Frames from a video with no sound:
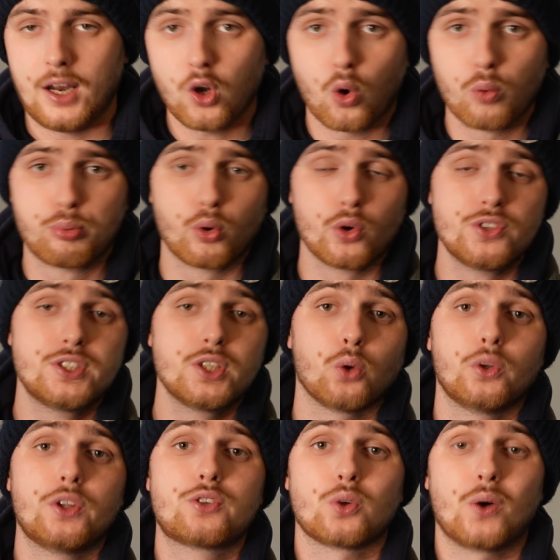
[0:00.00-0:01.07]
Alors, on pourrait se dire,
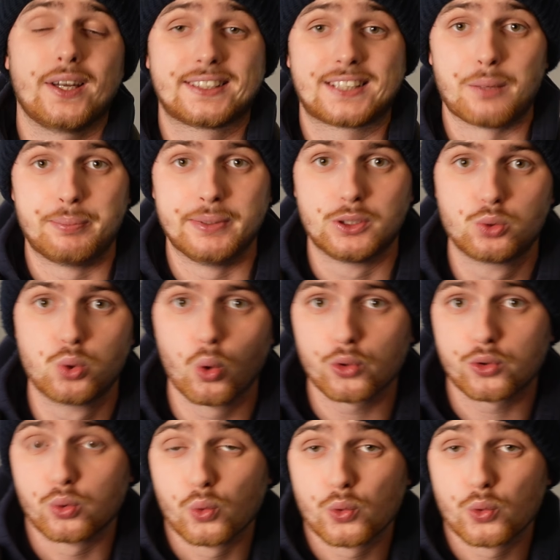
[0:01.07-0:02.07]
on est sur un tapis de course,